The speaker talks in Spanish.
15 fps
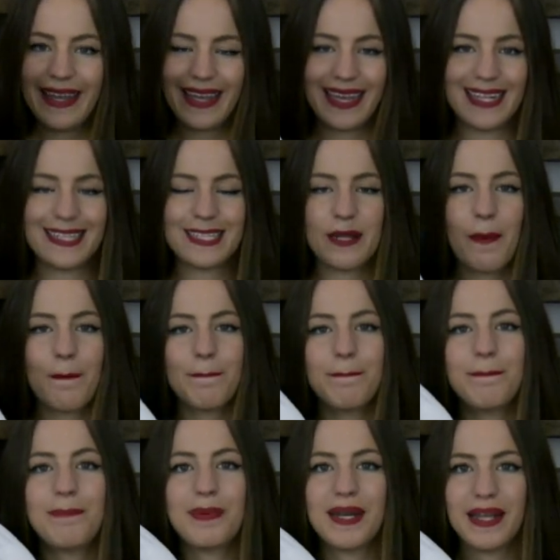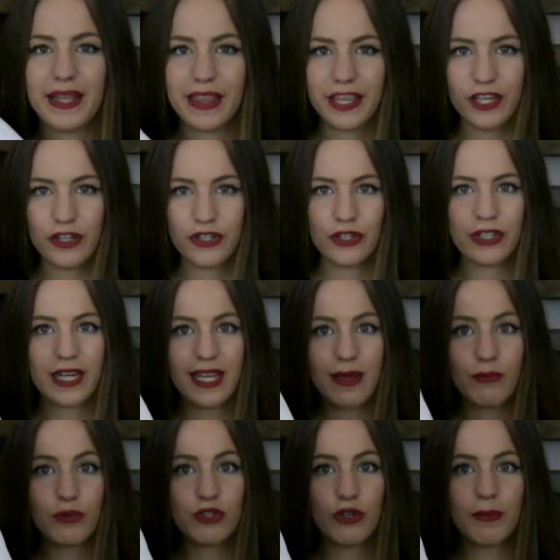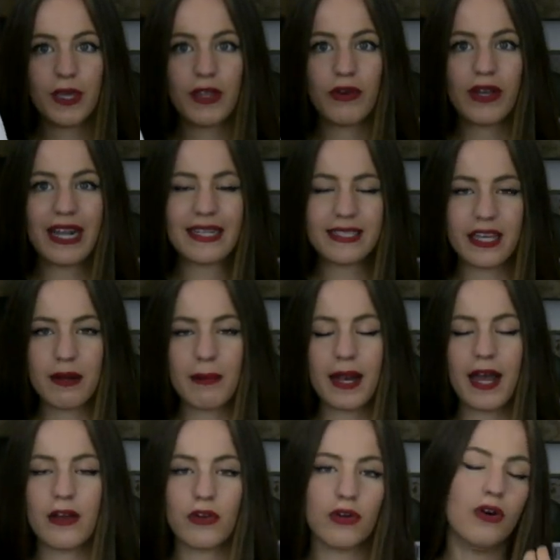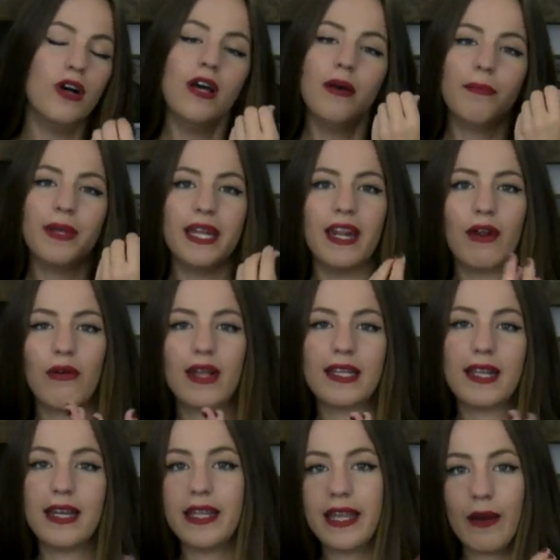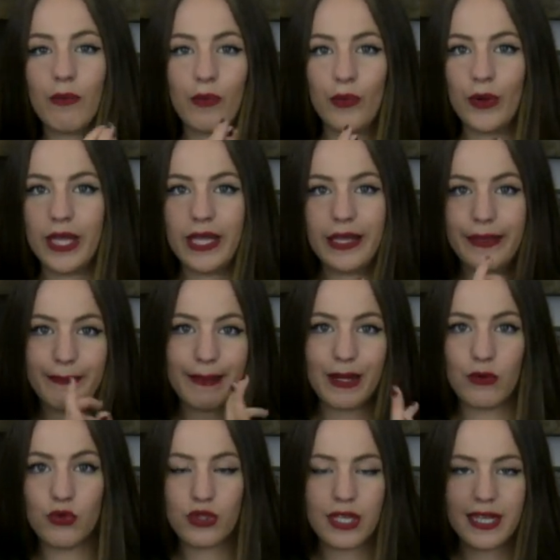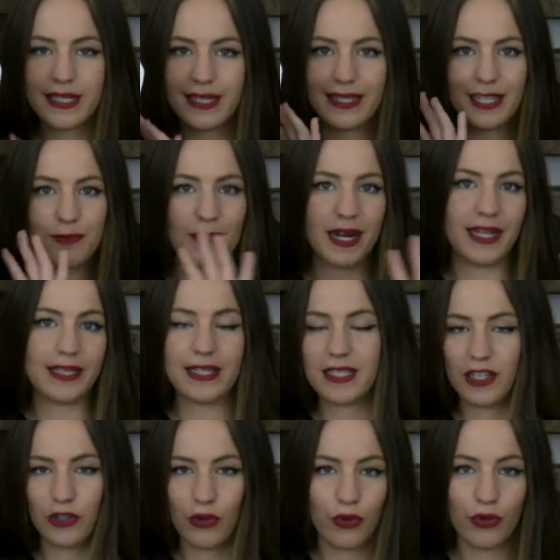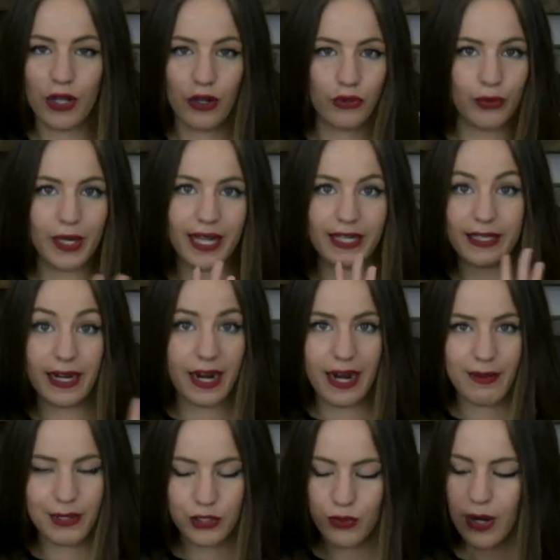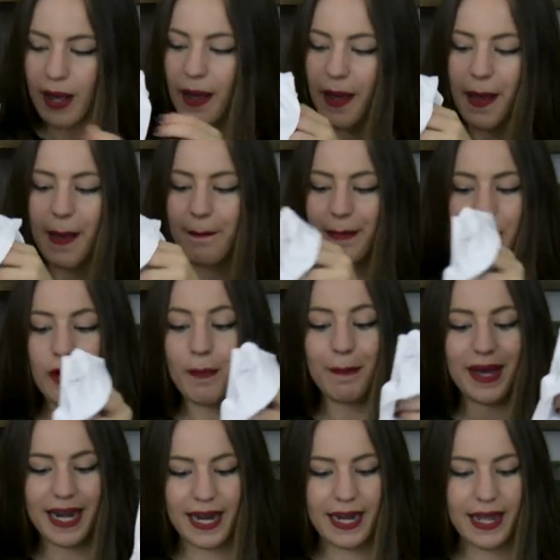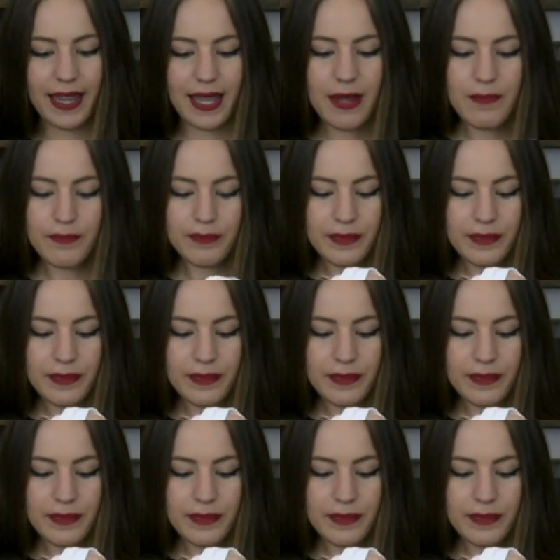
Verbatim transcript: que es precioso, tenía mucho miedo que al ser blanco viniera una telilla muy malucha y se transparentase todo y lo tuviera que tirar a la basura, pero para nada,